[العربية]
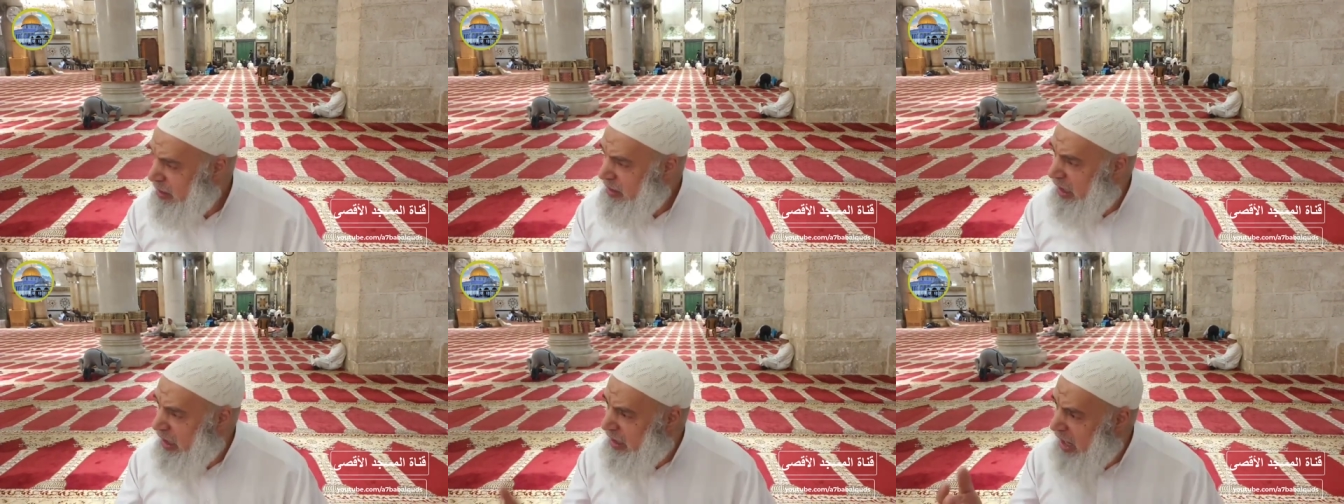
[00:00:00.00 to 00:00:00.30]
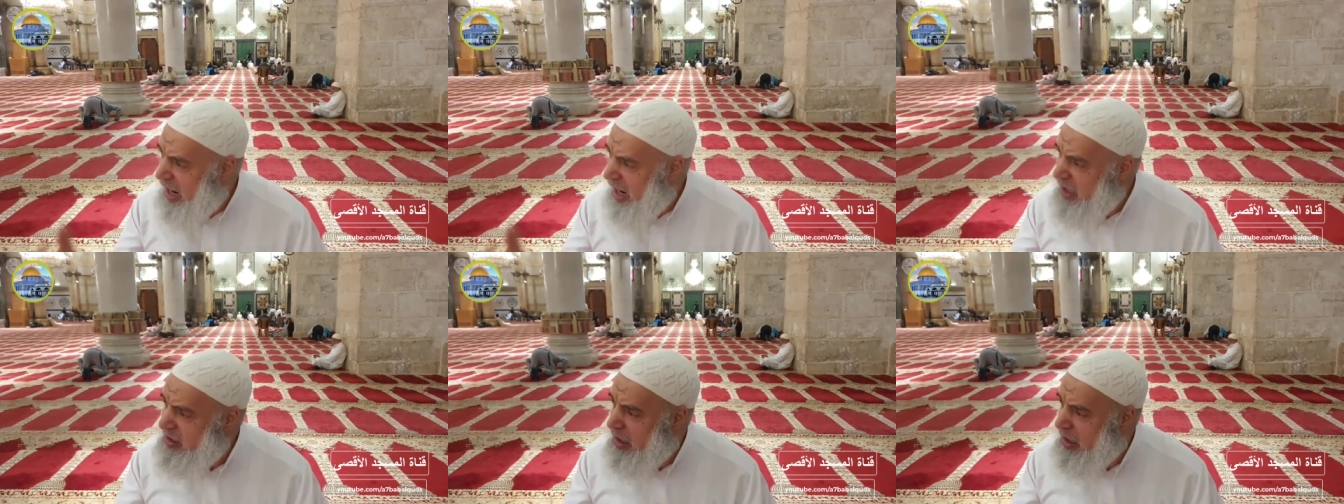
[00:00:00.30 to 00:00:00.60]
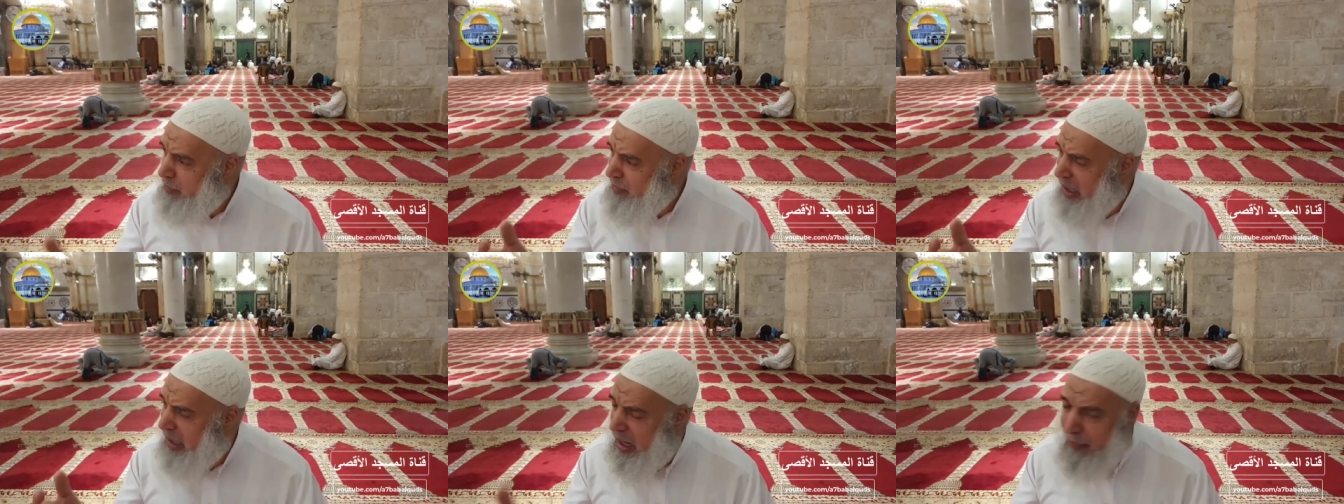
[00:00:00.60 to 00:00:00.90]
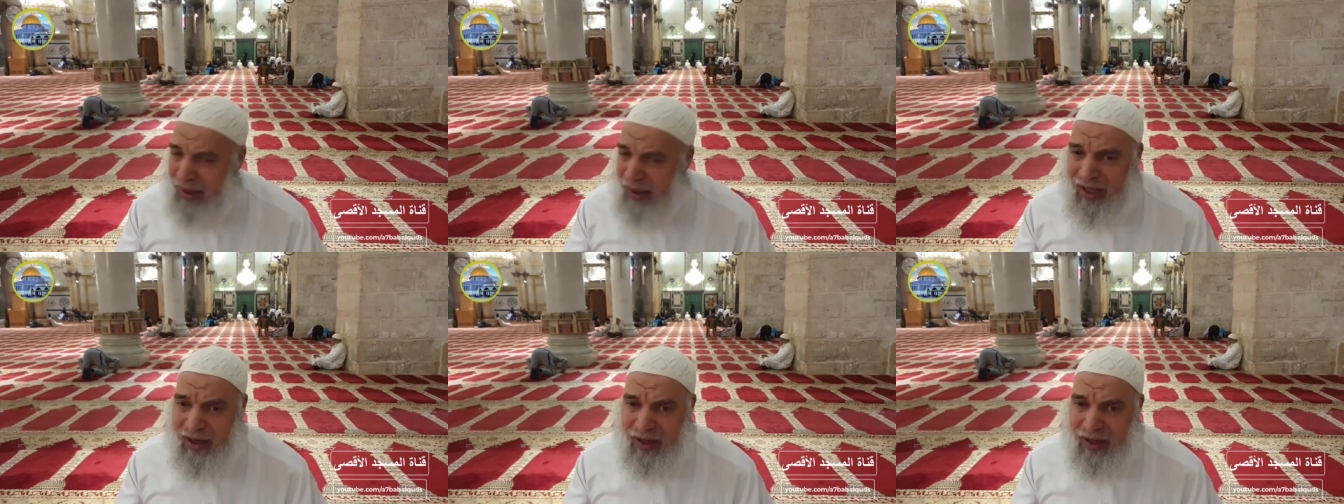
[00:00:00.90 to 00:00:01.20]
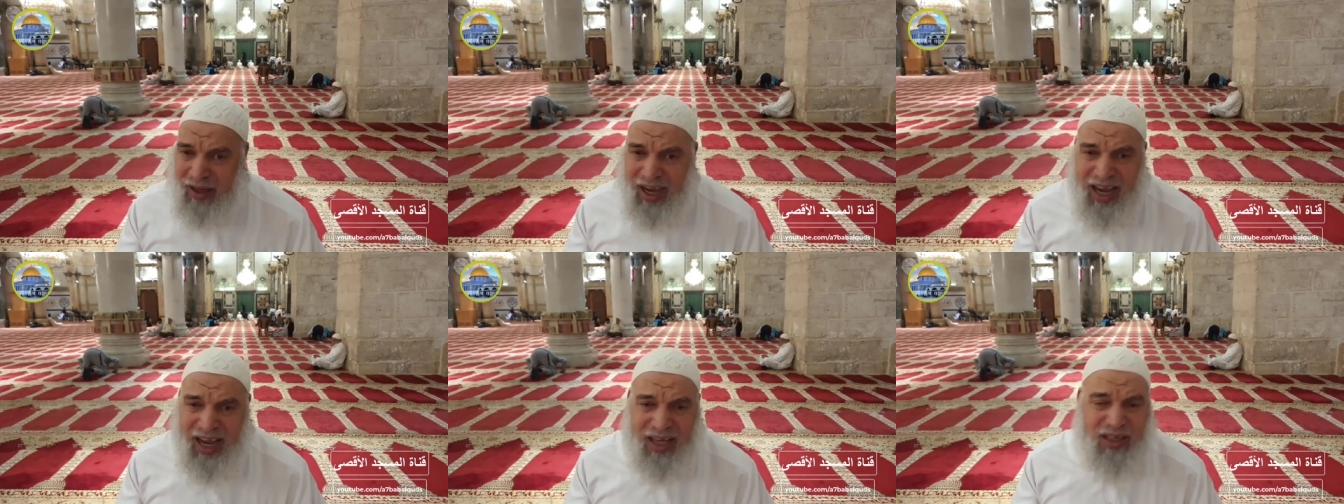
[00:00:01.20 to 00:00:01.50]
يعني أيضا من أعمال
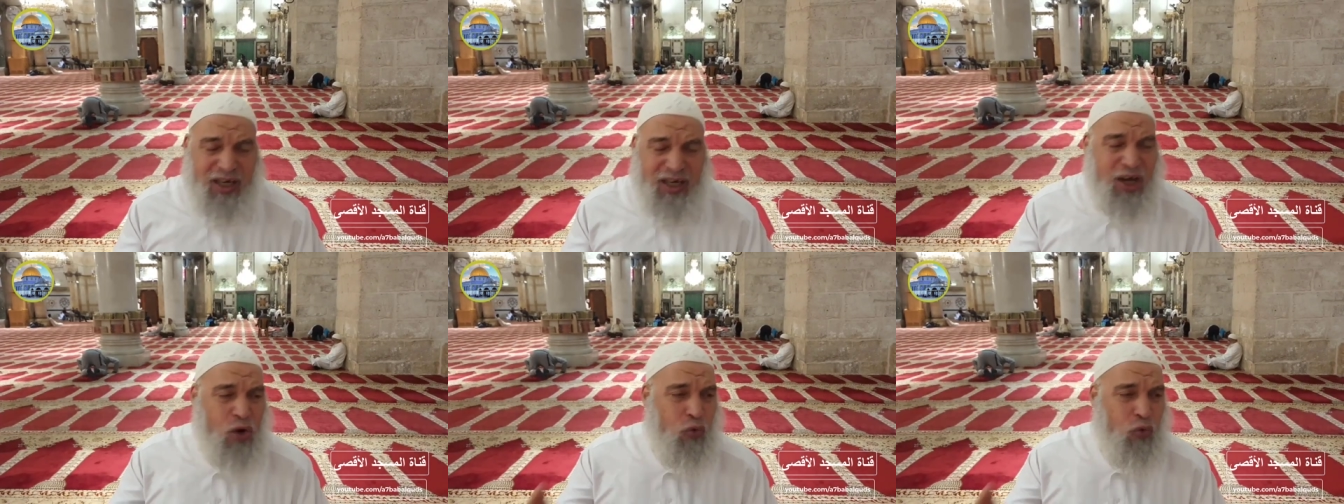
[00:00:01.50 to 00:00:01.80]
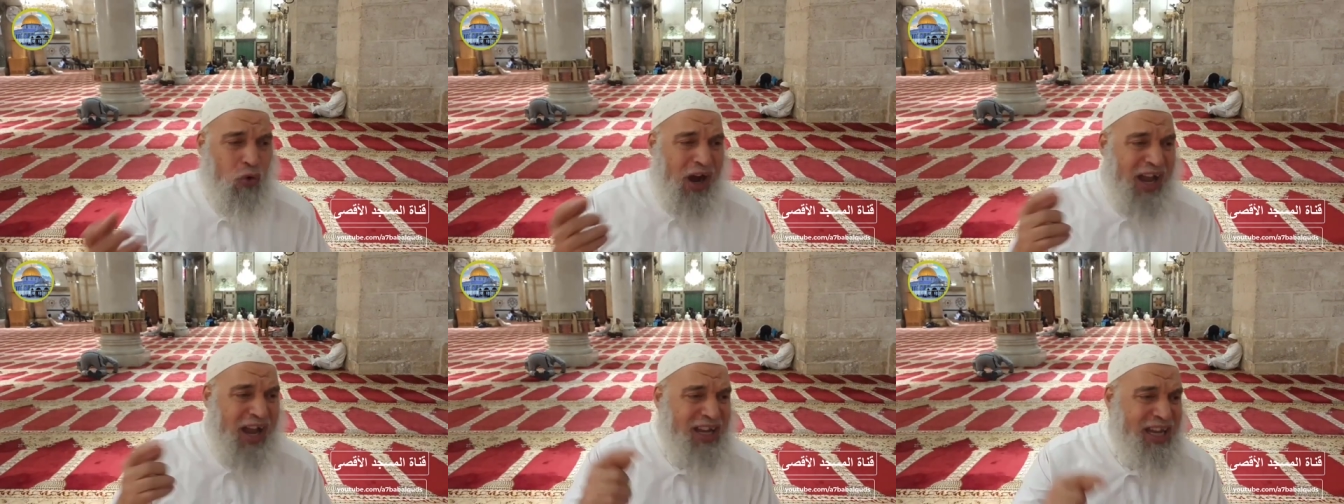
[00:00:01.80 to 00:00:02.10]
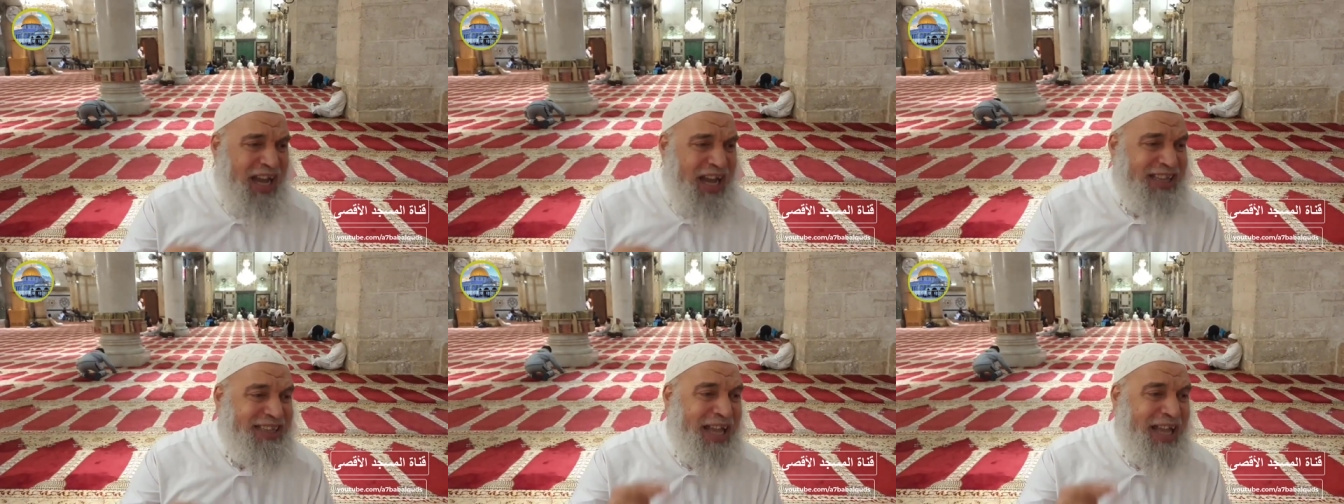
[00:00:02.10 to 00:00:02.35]
الخير وهي